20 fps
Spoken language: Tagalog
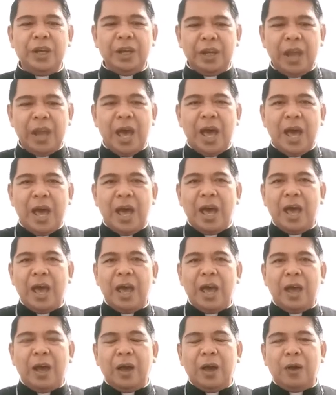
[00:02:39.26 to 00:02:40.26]
Na
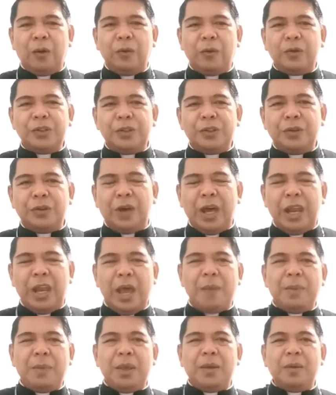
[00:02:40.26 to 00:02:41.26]
kung gusto nga
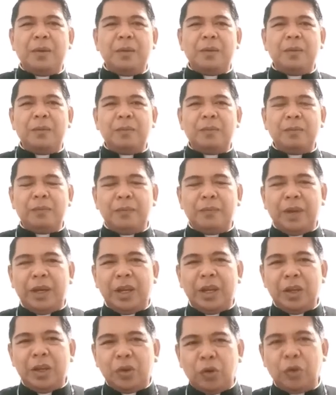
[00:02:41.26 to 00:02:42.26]
naming
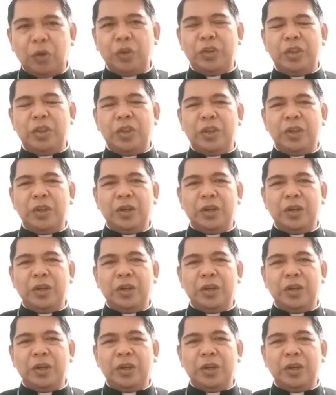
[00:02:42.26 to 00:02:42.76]
maglingkod